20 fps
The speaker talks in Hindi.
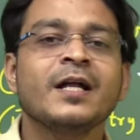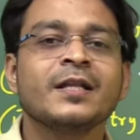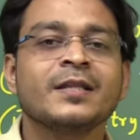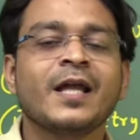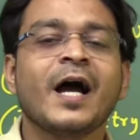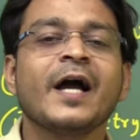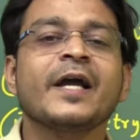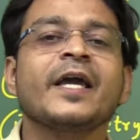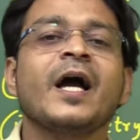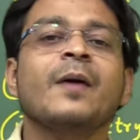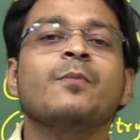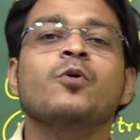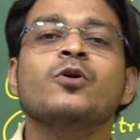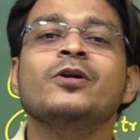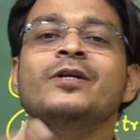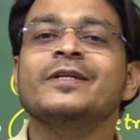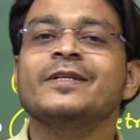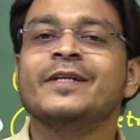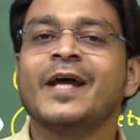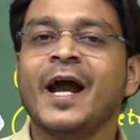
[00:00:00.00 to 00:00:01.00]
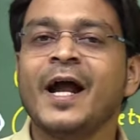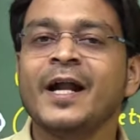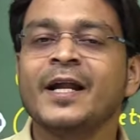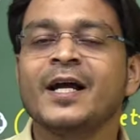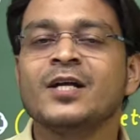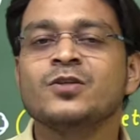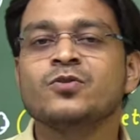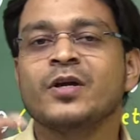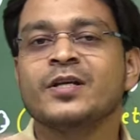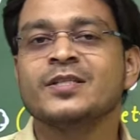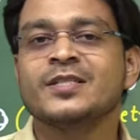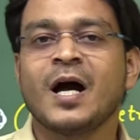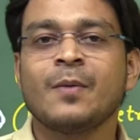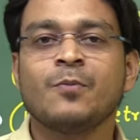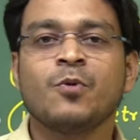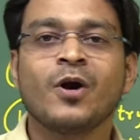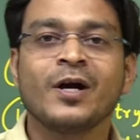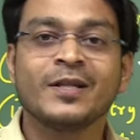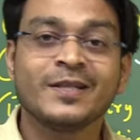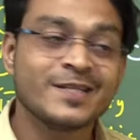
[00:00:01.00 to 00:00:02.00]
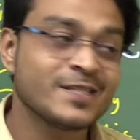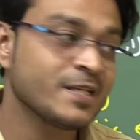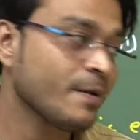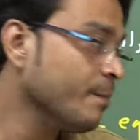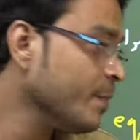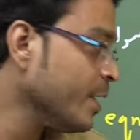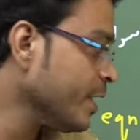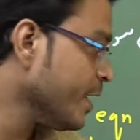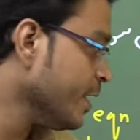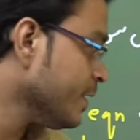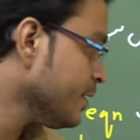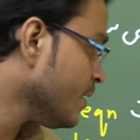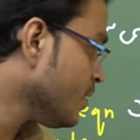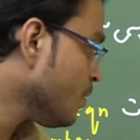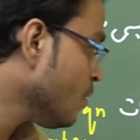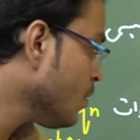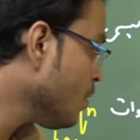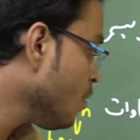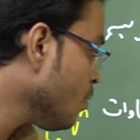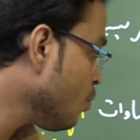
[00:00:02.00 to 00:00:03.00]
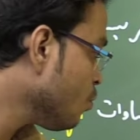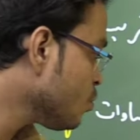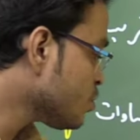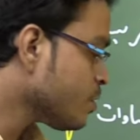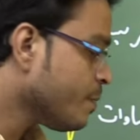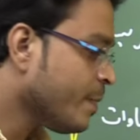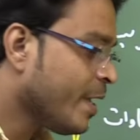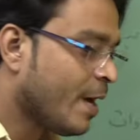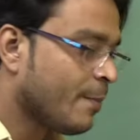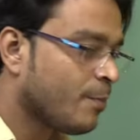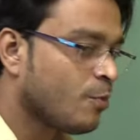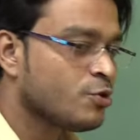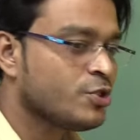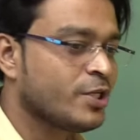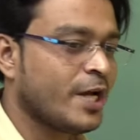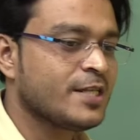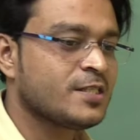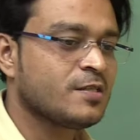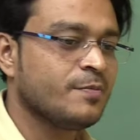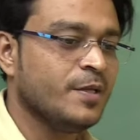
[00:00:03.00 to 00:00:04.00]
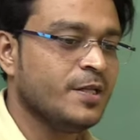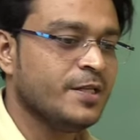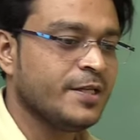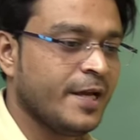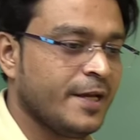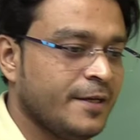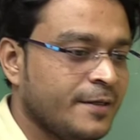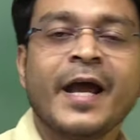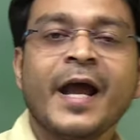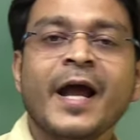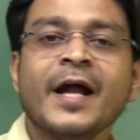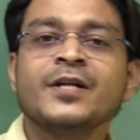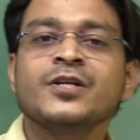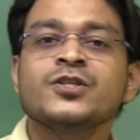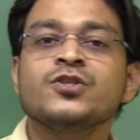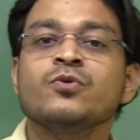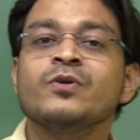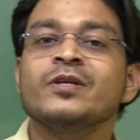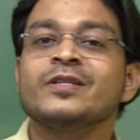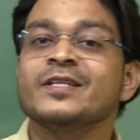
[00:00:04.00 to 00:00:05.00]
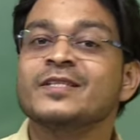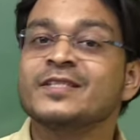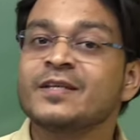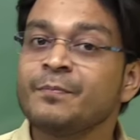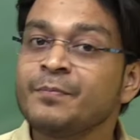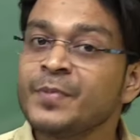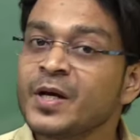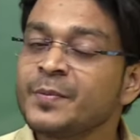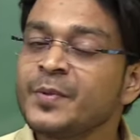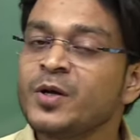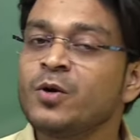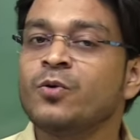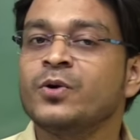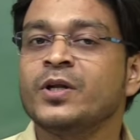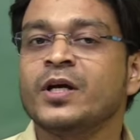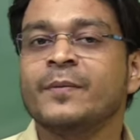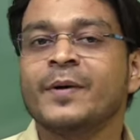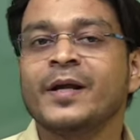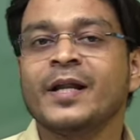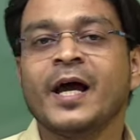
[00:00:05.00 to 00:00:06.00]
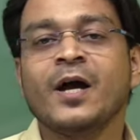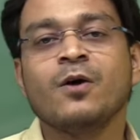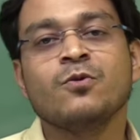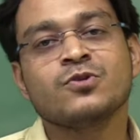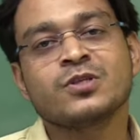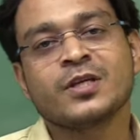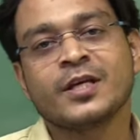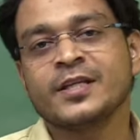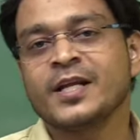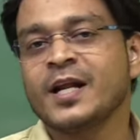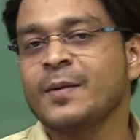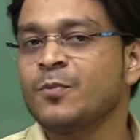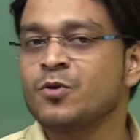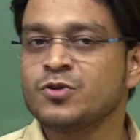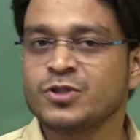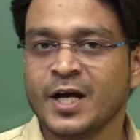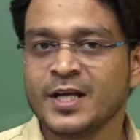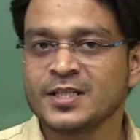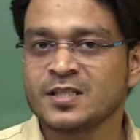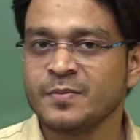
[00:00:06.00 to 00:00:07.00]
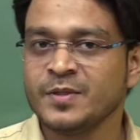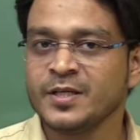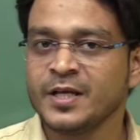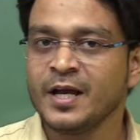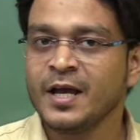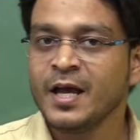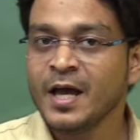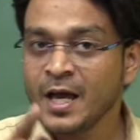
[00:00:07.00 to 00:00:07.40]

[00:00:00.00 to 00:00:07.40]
ताकि आपको टैट का जो एग्ज़ाम होगा दिसंबर के अंदर उसमें आपको चांस मिल जाए टैट जो दिसंबर में होने वाला है उसके अंदर आपको चांस मिल जाए